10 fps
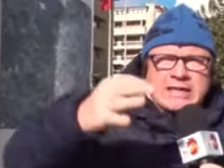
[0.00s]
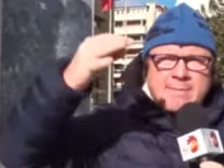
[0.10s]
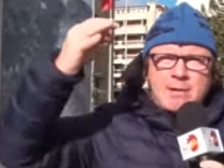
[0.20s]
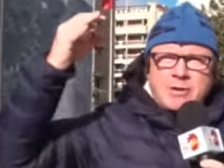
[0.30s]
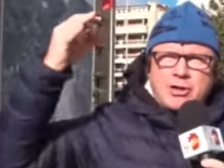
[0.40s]
da
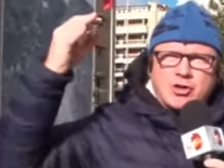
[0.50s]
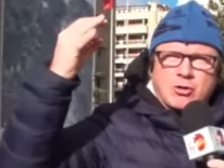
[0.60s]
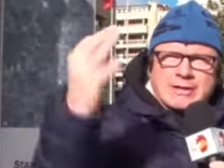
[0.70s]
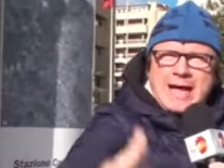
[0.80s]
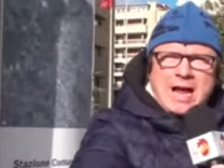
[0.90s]
Emanuele
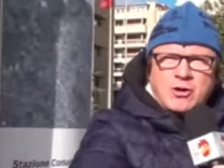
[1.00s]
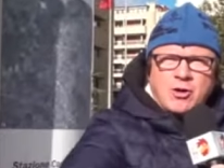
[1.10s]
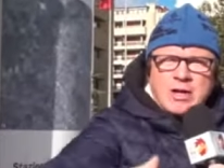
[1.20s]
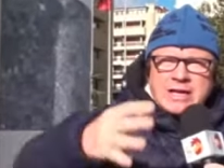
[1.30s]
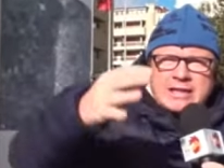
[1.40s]

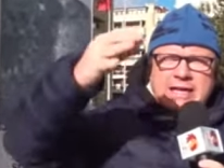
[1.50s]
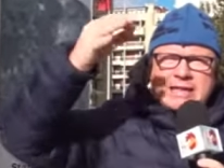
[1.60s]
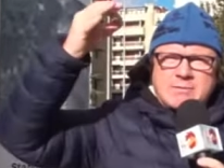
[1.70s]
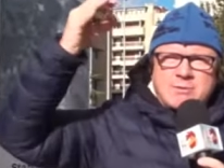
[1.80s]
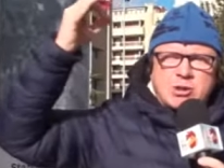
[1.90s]
Giordano, dalla
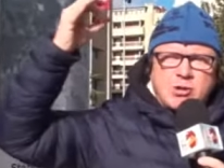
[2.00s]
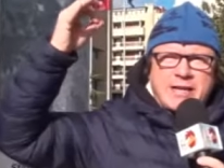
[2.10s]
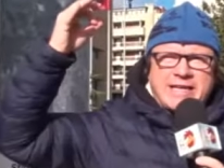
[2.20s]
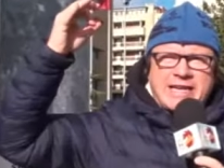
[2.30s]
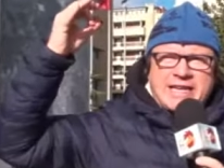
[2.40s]

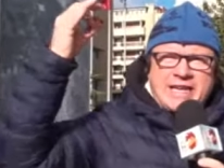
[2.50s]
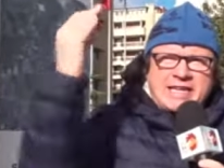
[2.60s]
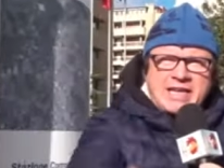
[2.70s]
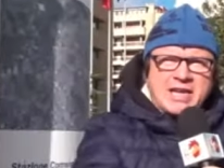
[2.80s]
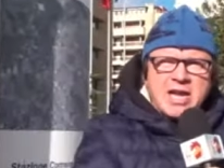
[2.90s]
trasmissione
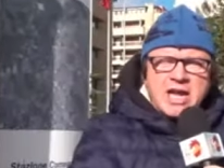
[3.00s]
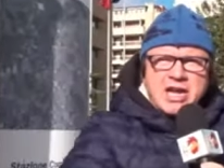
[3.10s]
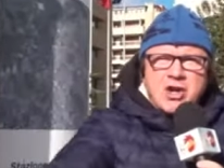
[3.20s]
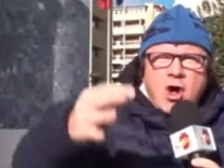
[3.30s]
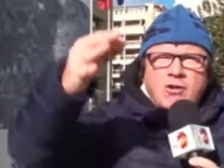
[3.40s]
Chicchirichì
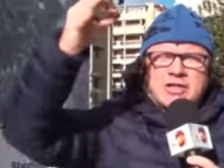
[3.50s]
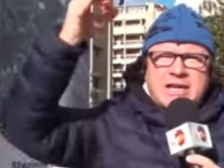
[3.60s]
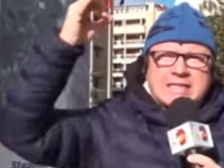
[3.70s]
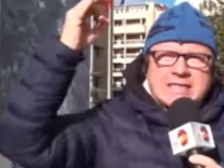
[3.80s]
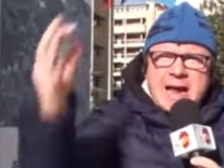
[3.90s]
in
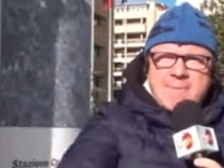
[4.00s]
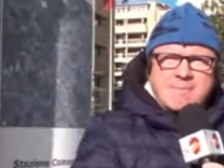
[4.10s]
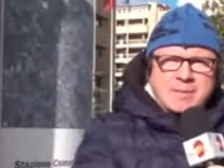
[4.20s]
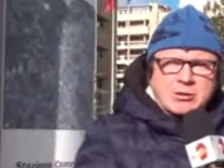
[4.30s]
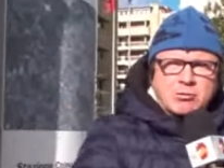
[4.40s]
onda
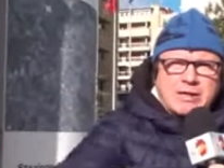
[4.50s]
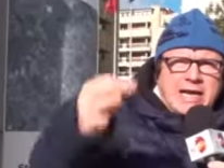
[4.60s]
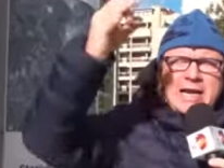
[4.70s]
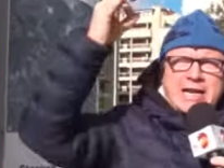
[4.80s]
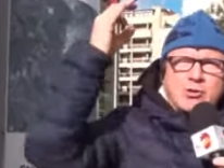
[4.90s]
sempre su
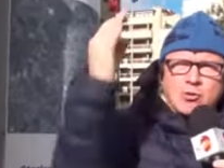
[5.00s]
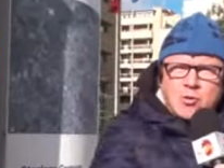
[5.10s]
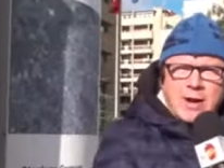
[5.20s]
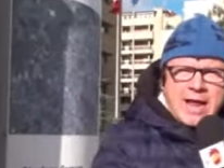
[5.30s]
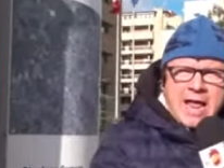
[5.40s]
Canale
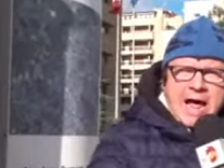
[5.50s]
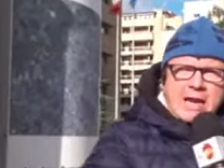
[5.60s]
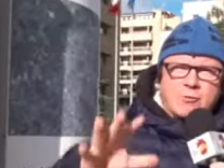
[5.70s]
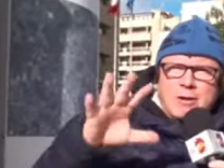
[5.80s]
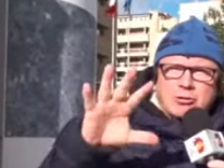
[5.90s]
2
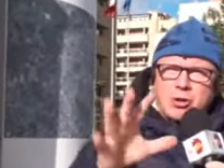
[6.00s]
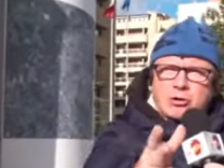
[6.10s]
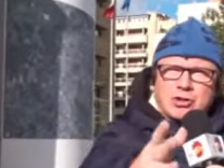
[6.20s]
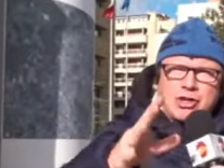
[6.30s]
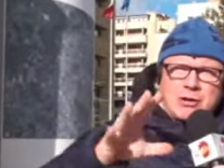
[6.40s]
alle
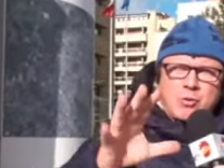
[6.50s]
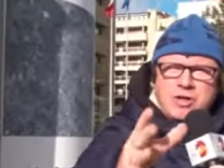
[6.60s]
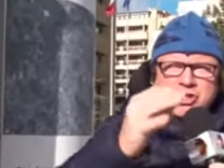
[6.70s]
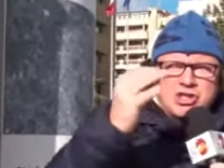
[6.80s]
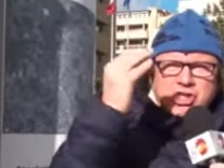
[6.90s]

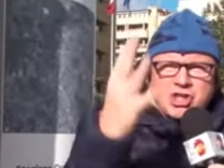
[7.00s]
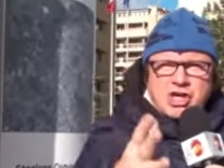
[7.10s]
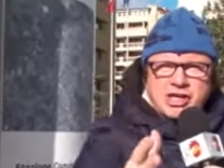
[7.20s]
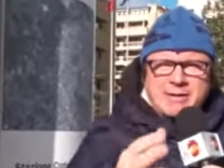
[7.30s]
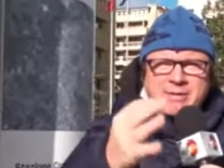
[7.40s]
14.15
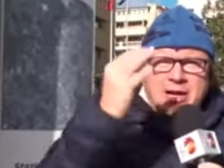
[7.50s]
circa, mi